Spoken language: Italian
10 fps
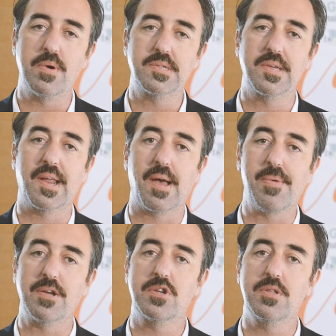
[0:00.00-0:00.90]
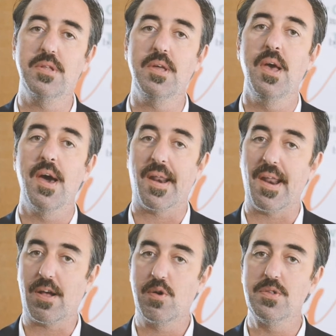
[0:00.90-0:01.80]
essere capaci di
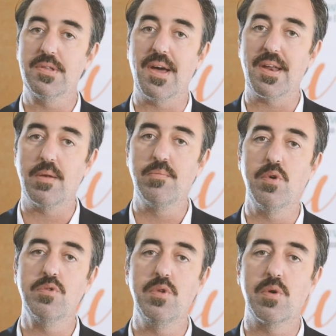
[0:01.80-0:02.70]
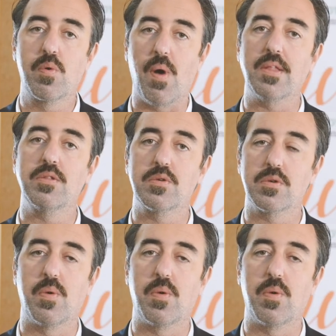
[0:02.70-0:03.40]
raccontare al mondo quanto,